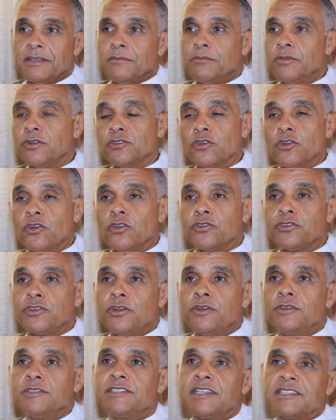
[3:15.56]
Pendant
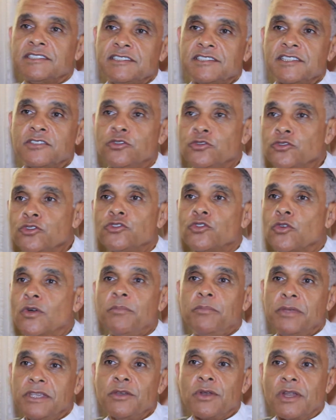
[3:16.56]
longtemps, il s'agissait de
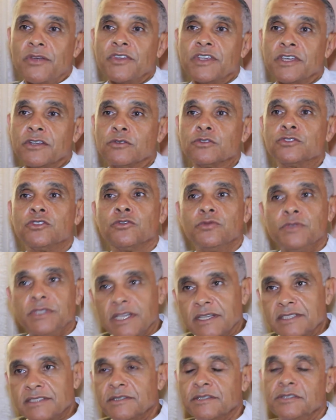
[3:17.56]
2-3 pays en Afrique. Aujourd'hui, il
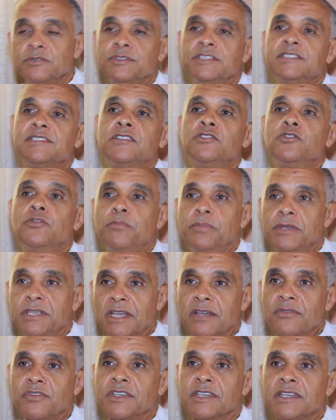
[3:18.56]
y a une dizaine de
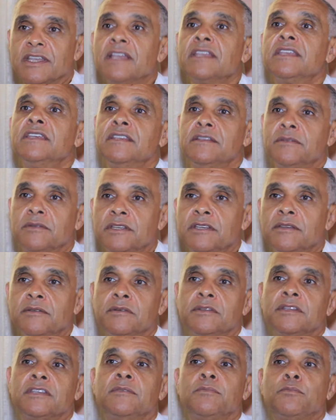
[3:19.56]
pays africains qui,
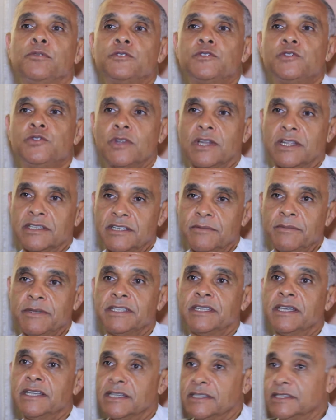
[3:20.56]
qui, postulent à des
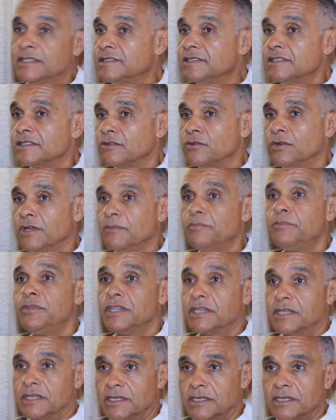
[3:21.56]
médailles, à des titres
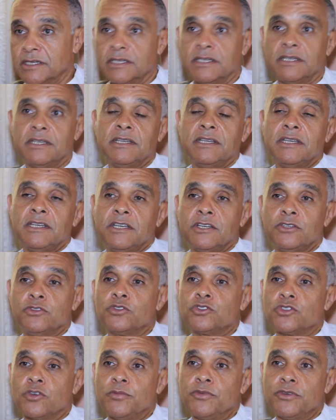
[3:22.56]
olympiques et, et
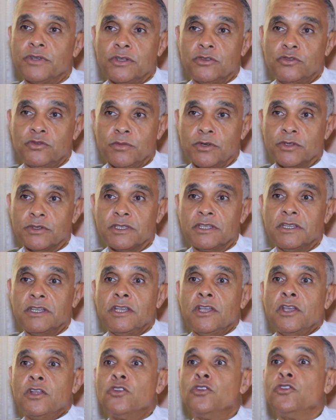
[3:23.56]
de championnats du monde.
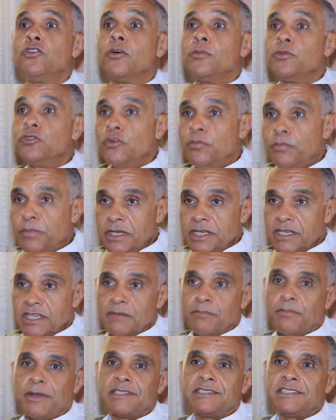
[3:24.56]
Le nombre de pays
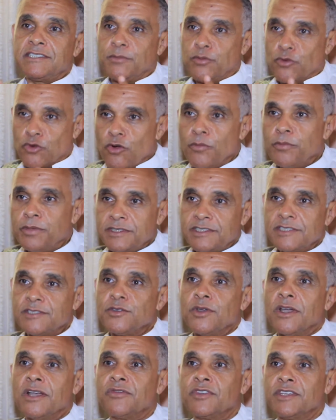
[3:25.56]
qui participent aux
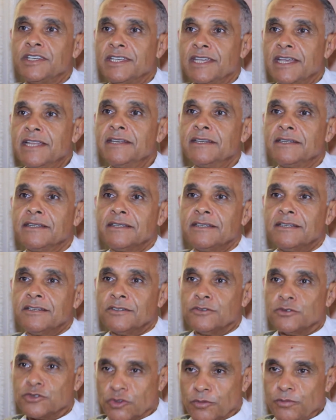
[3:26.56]
compétitions africaines
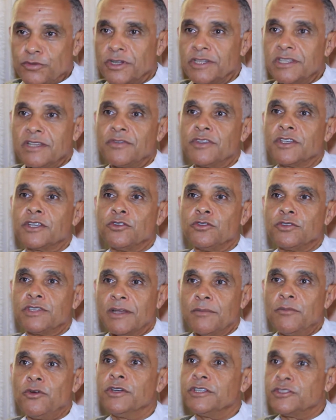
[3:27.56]
au championnat d'Afrique
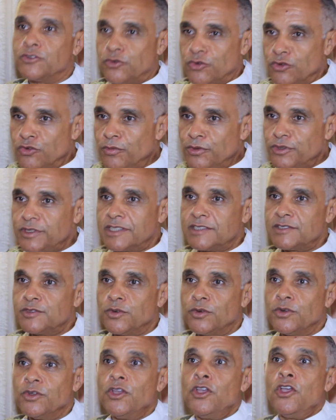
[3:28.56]
notamment, est en
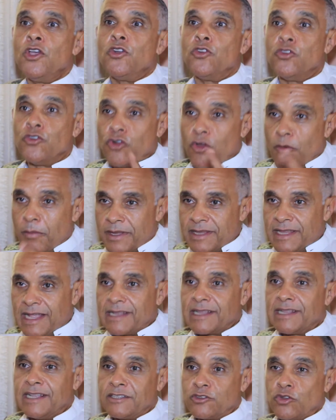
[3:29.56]
augmentation. Le nombre
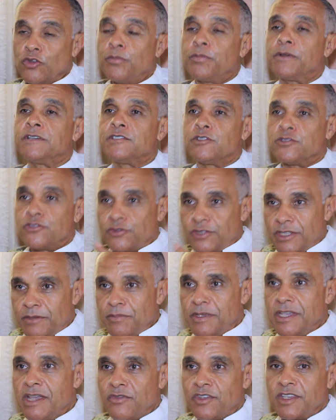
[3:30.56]
d'athlètes représentant des
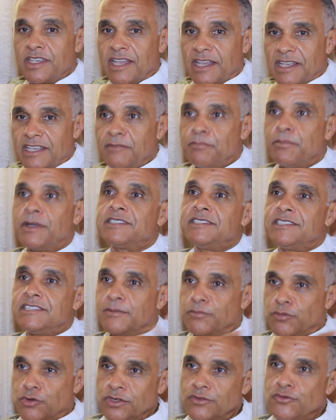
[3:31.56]
pays africains qui
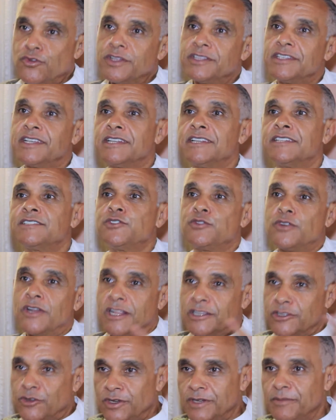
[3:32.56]
participent au niveau
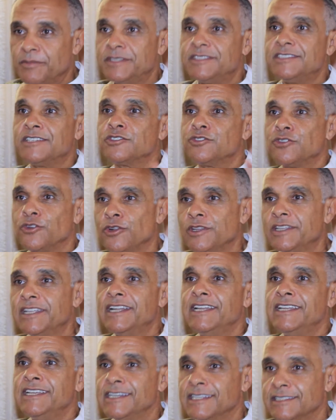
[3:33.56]
international dans les meetings de
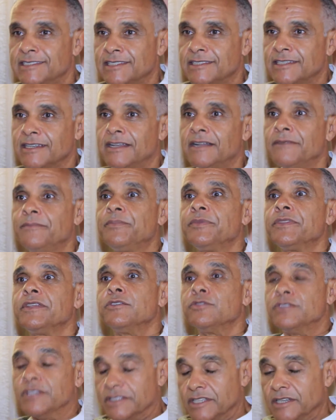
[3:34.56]
Golden League, etc.,
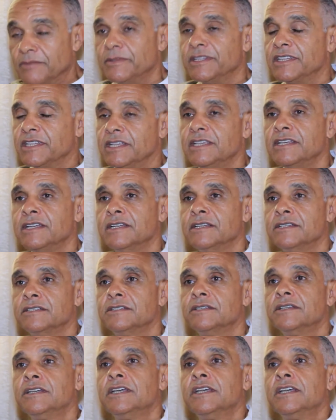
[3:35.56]
de Diamond
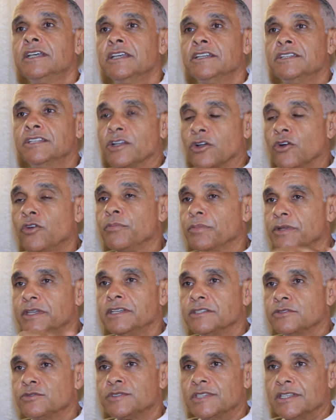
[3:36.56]
League et, des Grands
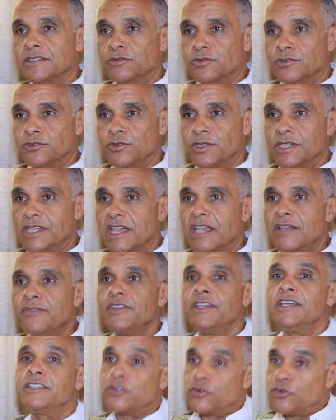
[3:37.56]
Prix et tout ça de,
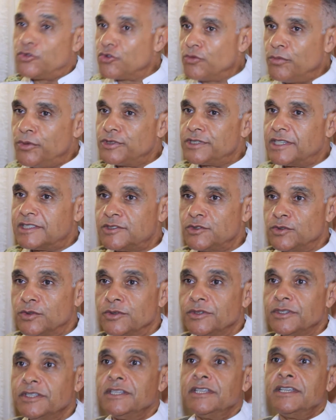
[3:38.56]
l'IAF, est en augmentation.
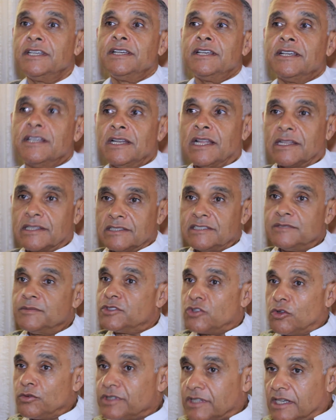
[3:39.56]
L'athlétisme
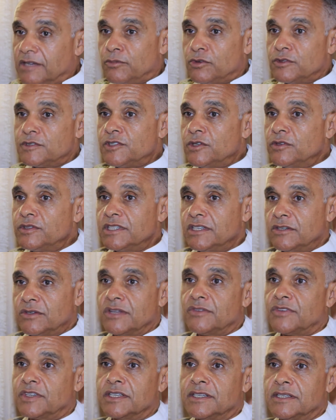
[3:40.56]
est en très bonne santé
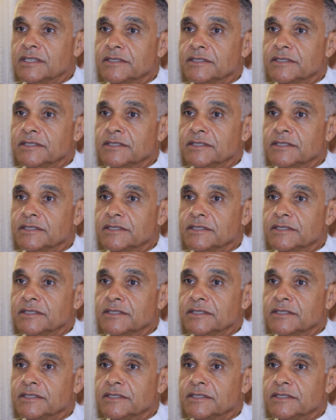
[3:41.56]
en Afrique.